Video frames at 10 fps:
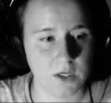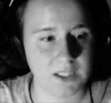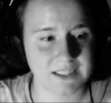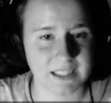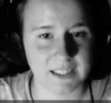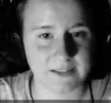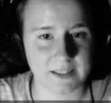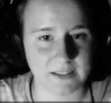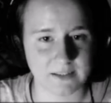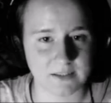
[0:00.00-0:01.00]
Es kann halt
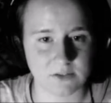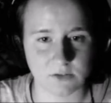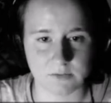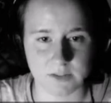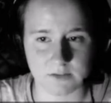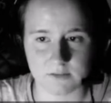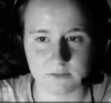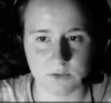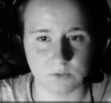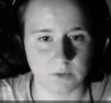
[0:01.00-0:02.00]
sein, dass das irgendwas.
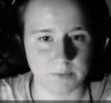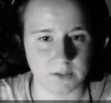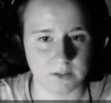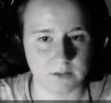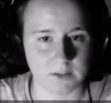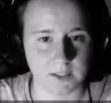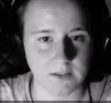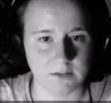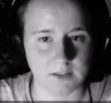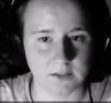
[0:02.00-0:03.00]
Oh, warum ist er ah, da hinten?
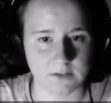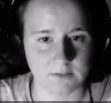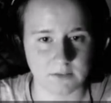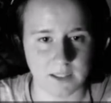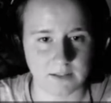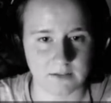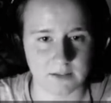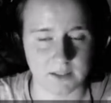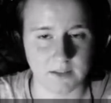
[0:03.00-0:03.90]
Hä? Jetzt? Hä, ist ich er da hinten?